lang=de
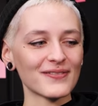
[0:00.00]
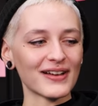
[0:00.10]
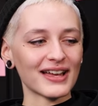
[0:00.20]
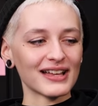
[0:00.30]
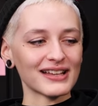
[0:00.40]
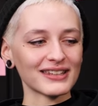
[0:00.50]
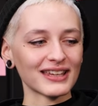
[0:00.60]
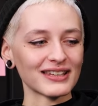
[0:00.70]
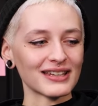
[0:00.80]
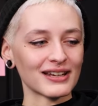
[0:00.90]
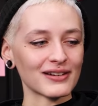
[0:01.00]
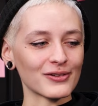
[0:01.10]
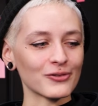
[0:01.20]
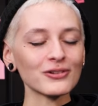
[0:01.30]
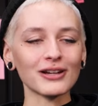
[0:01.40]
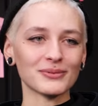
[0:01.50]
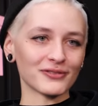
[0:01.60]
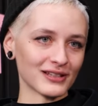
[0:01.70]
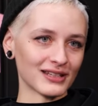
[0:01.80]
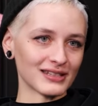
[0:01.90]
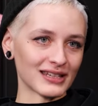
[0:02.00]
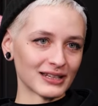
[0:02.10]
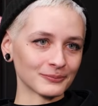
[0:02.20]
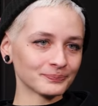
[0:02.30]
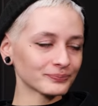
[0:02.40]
weil ich kriege dann unglaublich viele Ideen.